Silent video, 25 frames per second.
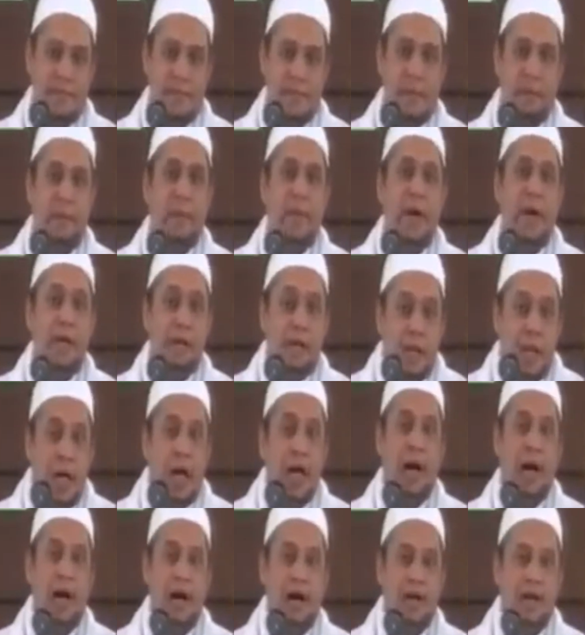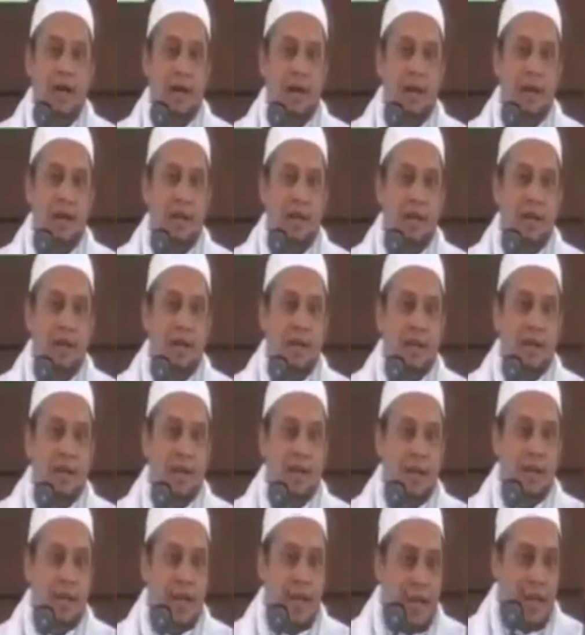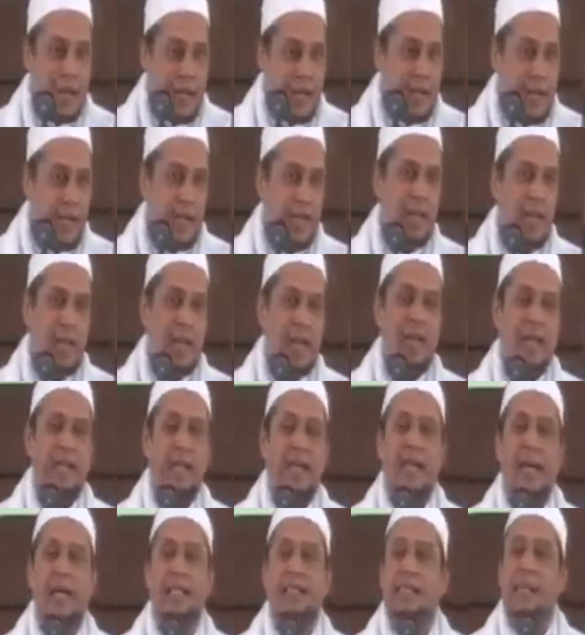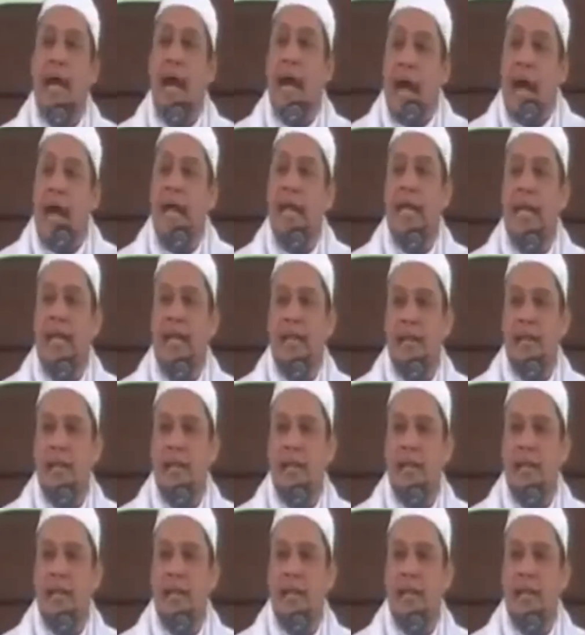Demi Allah, ini adalah tangan